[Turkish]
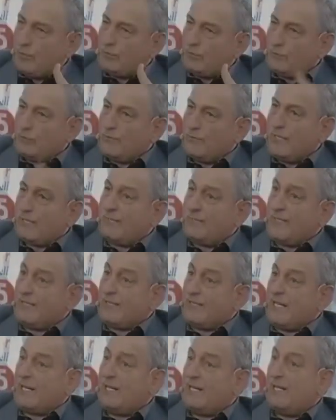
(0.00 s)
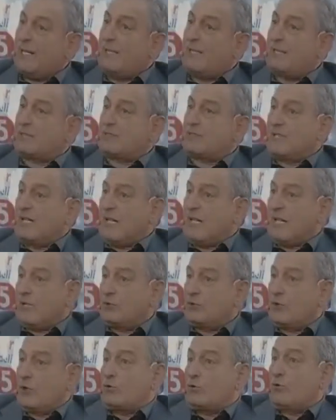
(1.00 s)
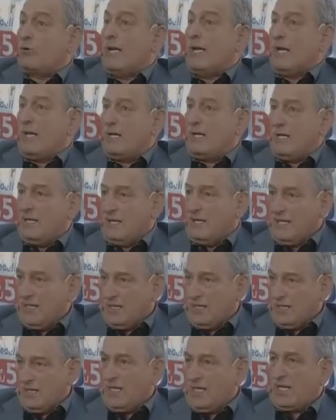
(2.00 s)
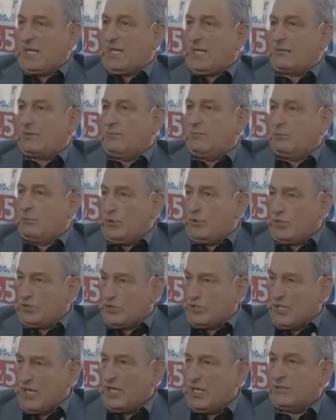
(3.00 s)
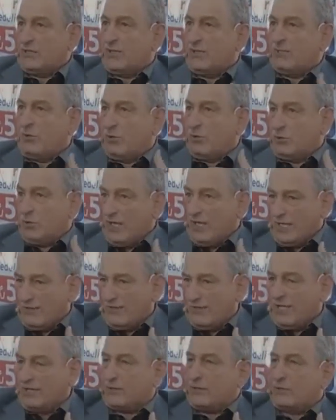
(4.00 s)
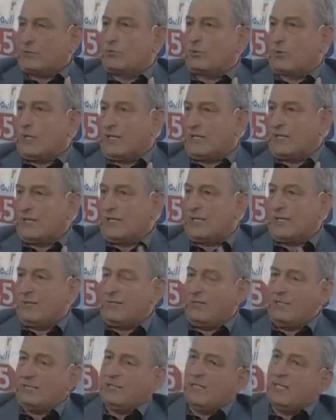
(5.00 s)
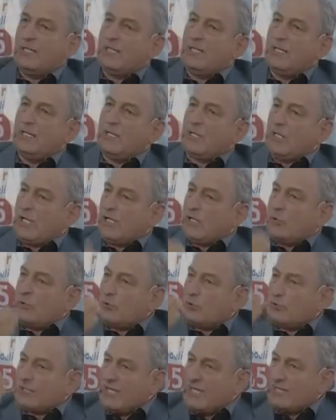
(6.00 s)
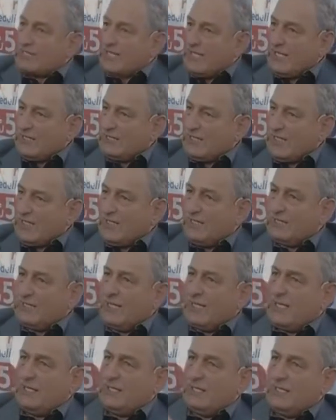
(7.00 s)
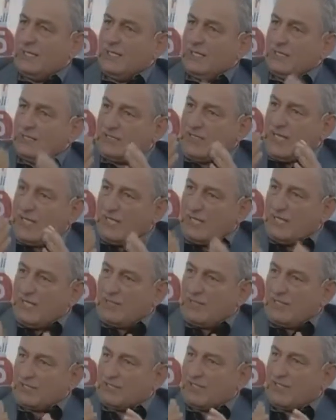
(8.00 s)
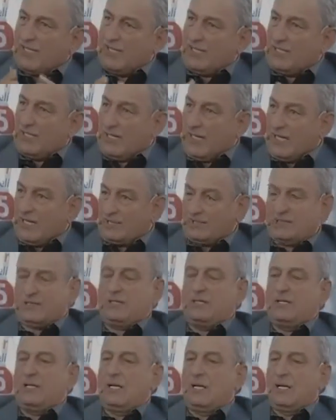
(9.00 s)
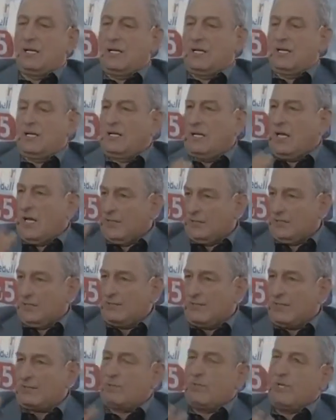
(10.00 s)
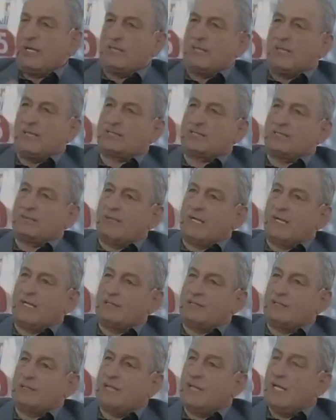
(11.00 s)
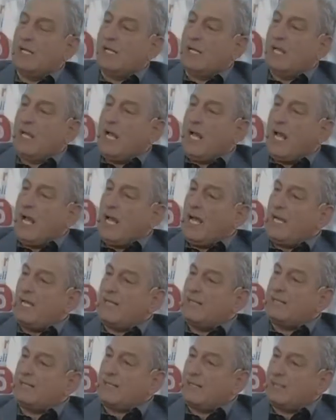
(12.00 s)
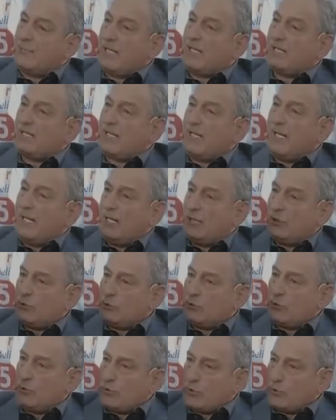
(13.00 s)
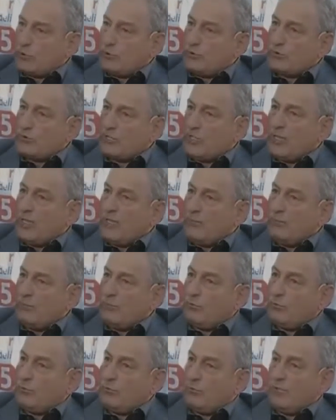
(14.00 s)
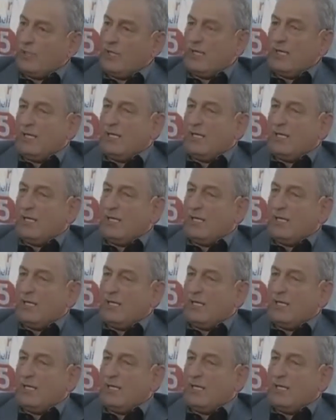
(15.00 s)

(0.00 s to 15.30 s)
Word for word: boyutu var ve derinlemesine, köküne inerek bu işi anlama olayı vardır Kur'an-ı Kerim'in. Evet. Yani yüzeysel değil de derinlemesine inerek e, anlamak manası vardır. Aynı zamanda düşünce bu